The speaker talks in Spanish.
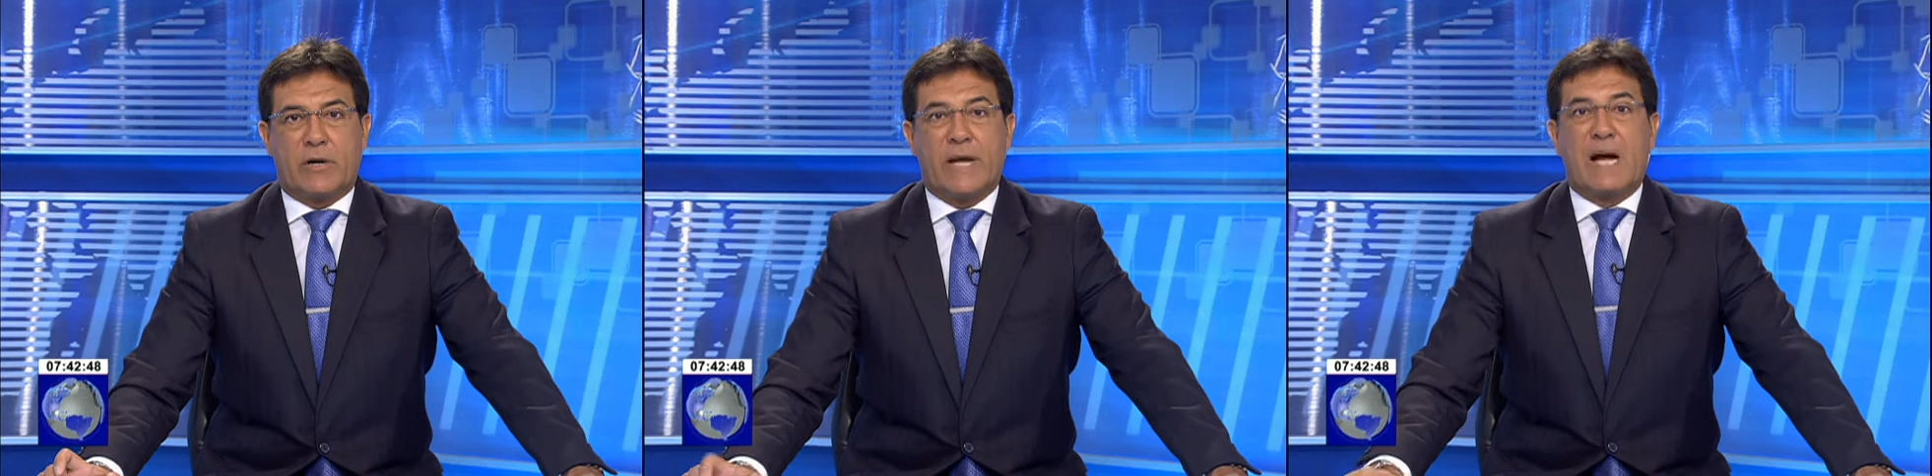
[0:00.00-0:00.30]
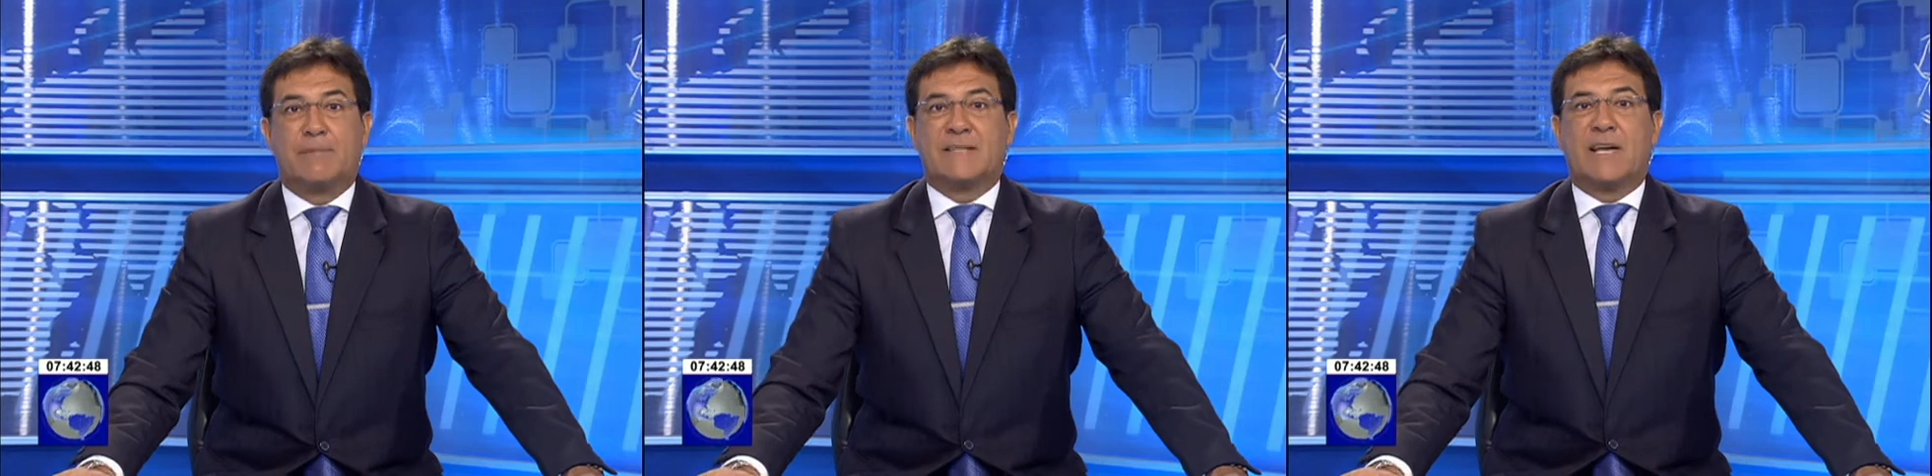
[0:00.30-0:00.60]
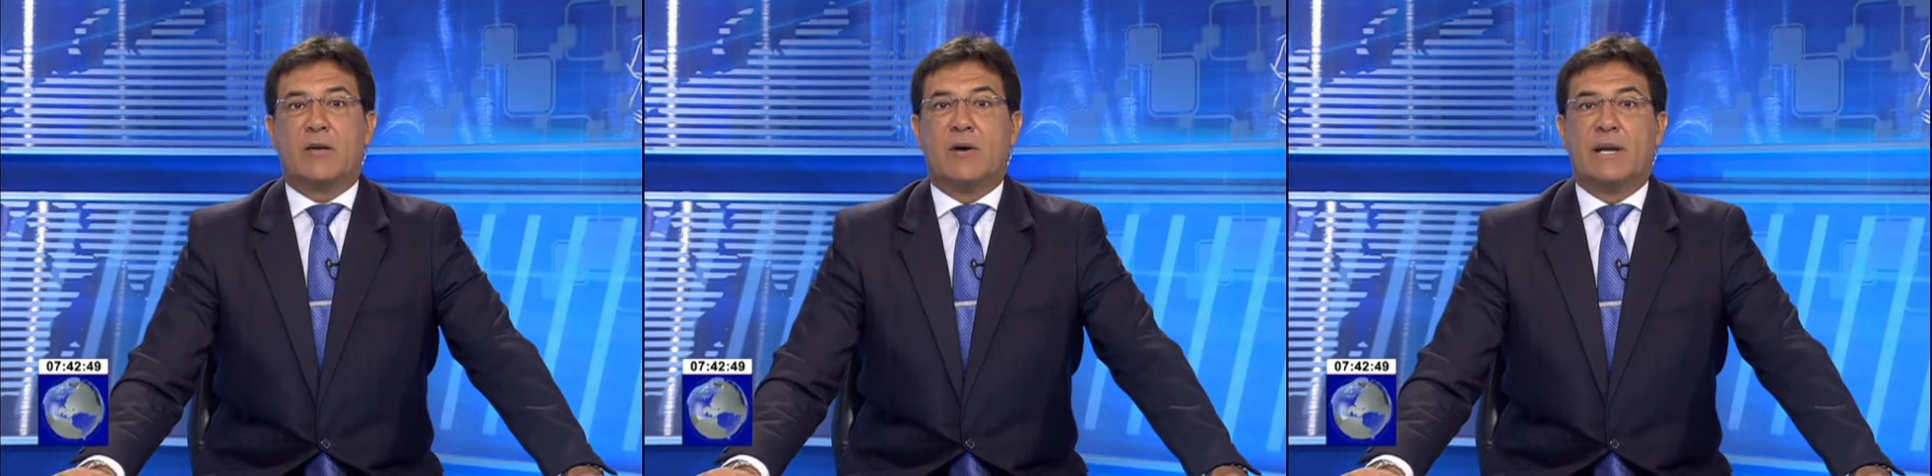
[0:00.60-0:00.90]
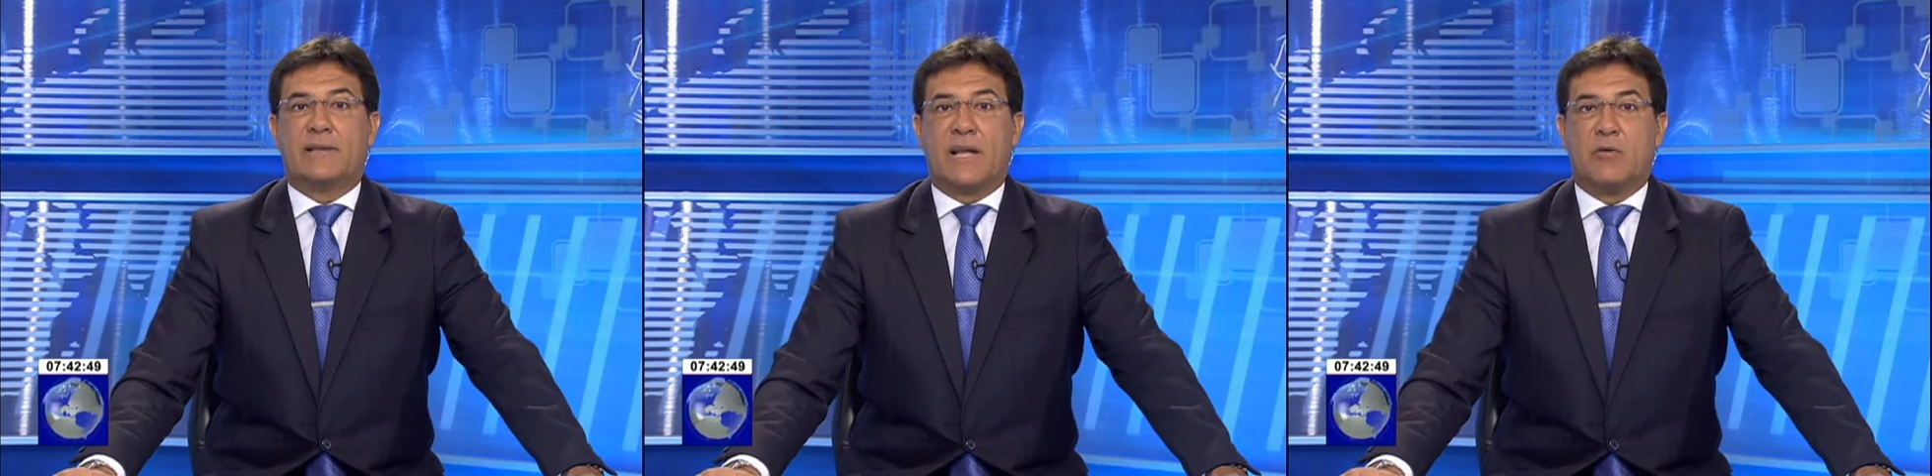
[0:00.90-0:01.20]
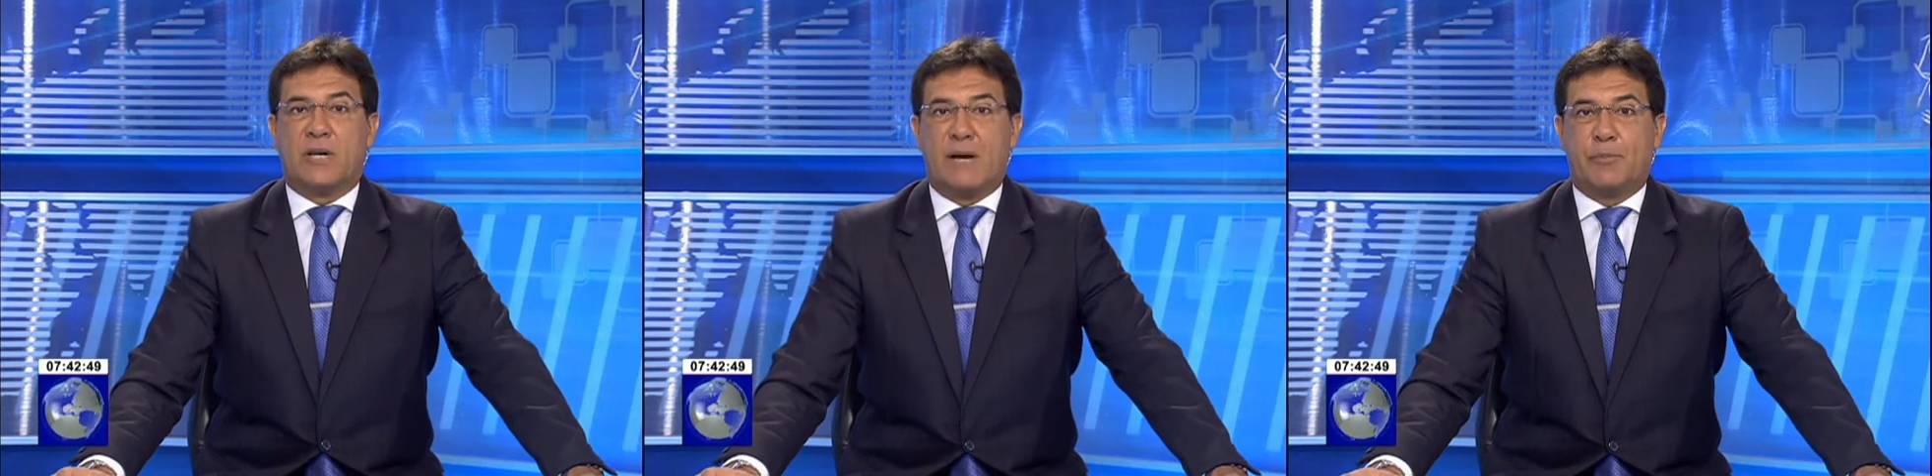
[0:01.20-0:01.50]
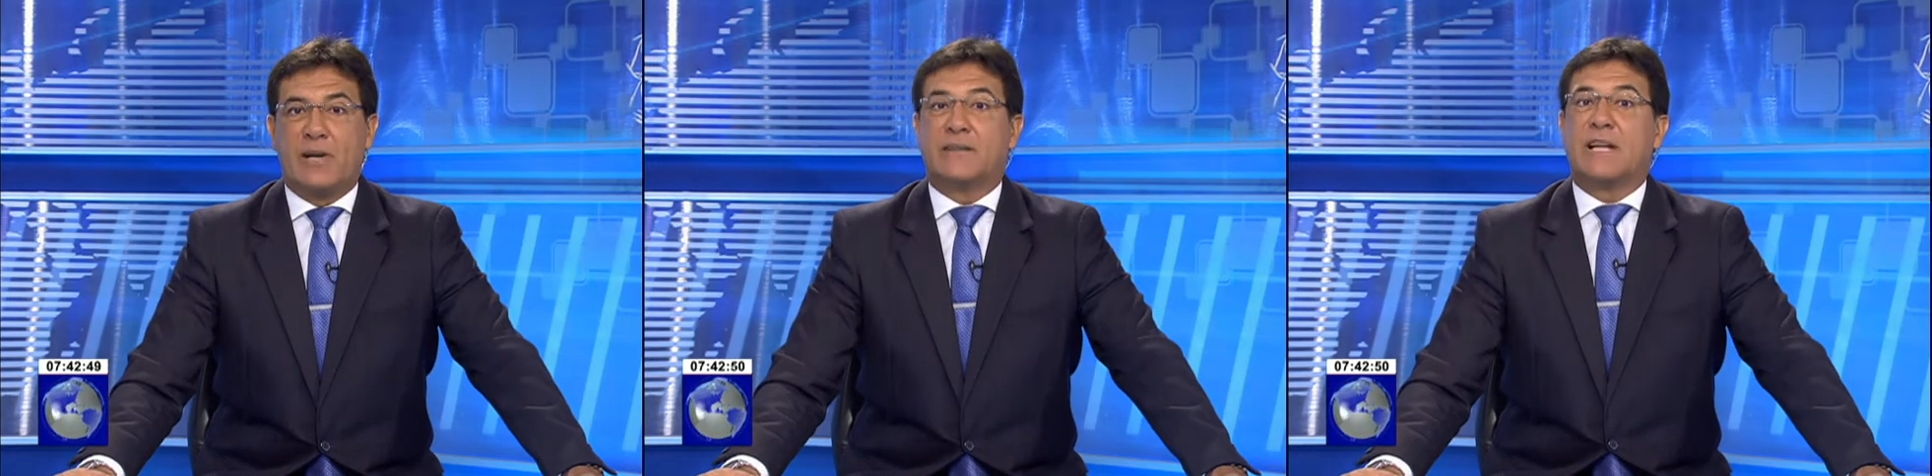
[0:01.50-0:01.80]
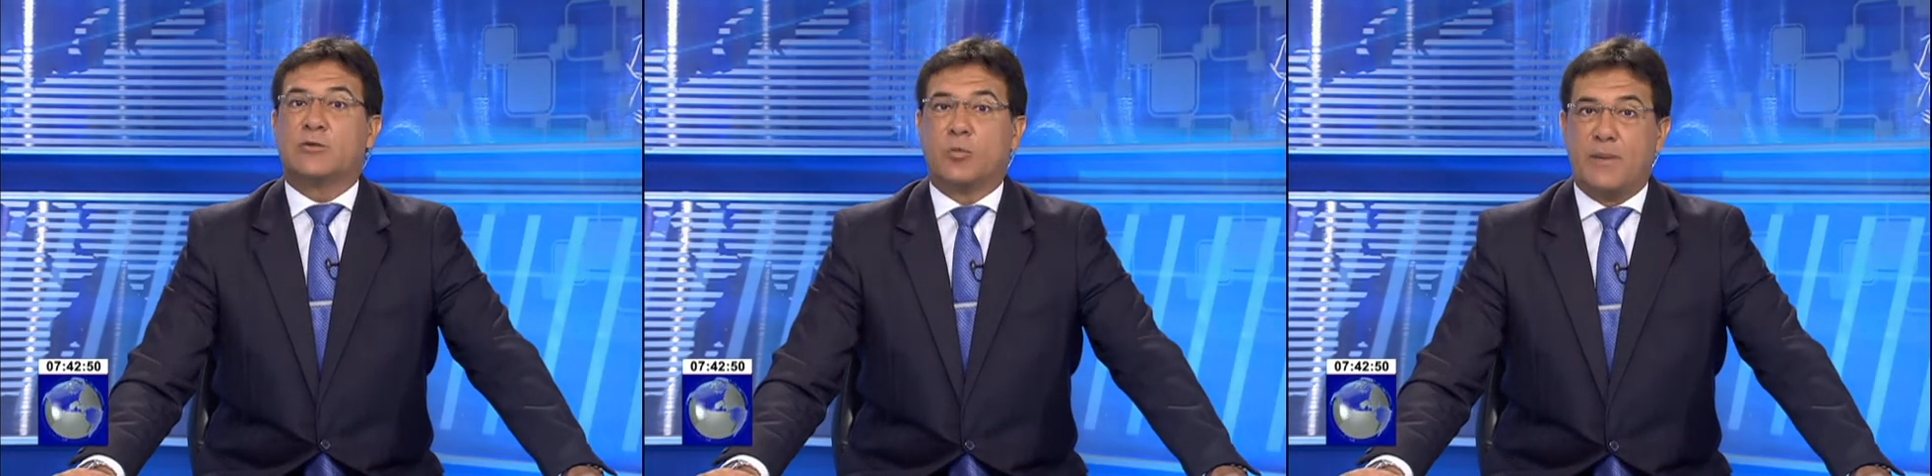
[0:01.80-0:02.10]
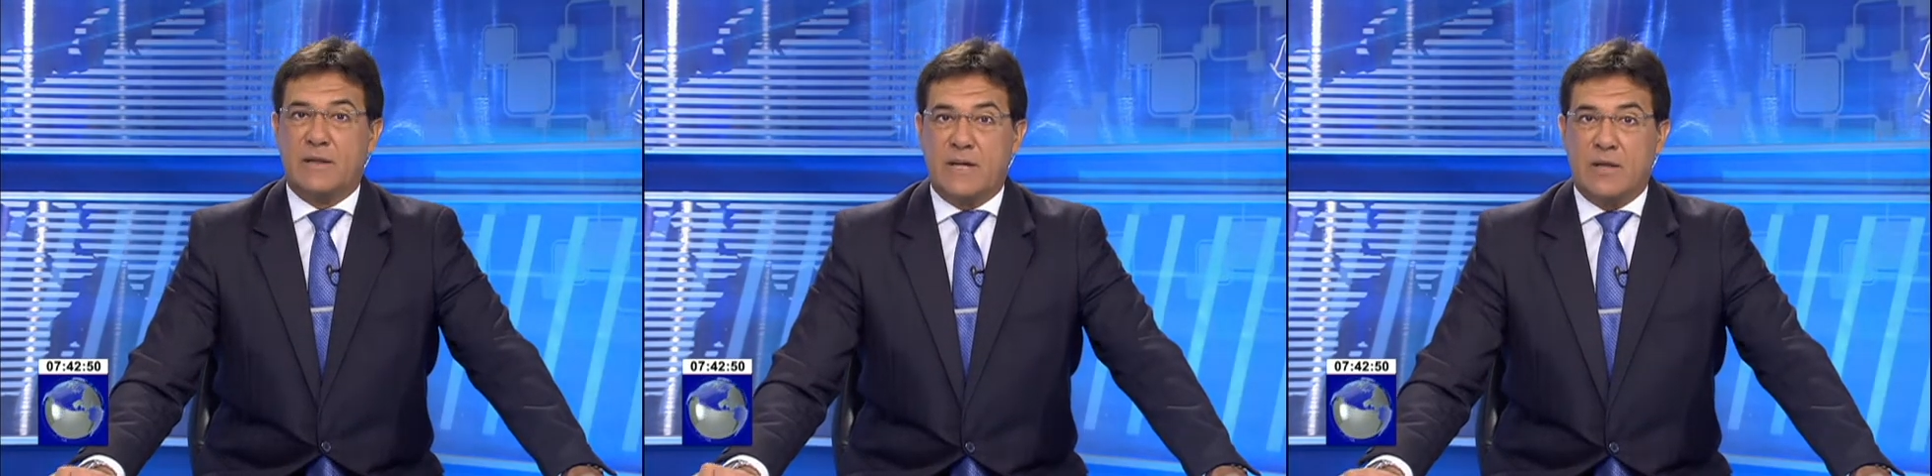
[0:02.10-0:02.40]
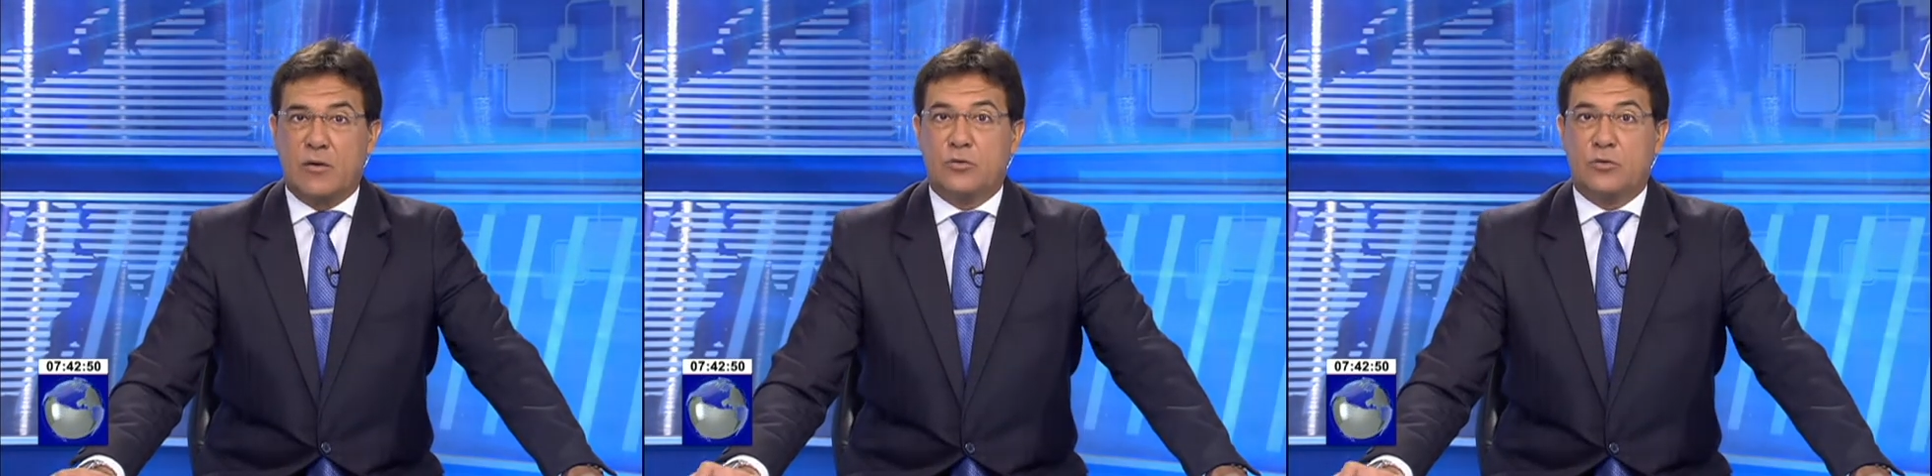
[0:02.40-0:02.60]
va a pasar con el Estadio Capo? Él está suspendido.